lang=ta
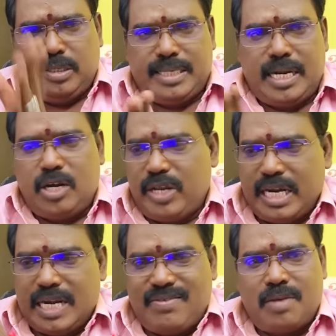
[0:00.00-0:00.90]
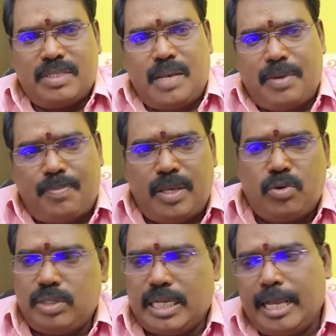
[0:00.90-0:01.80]
சில நொடிகள் நவாம்ச அமைப்பையும்
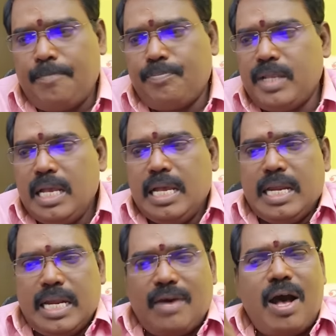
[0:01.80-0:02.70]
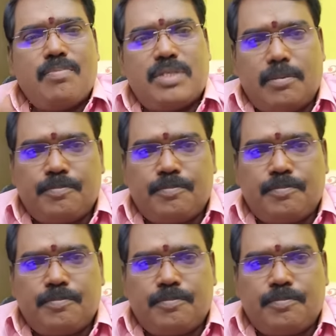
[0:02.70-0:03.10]
கொடுத்துறேன் நவாம்சம்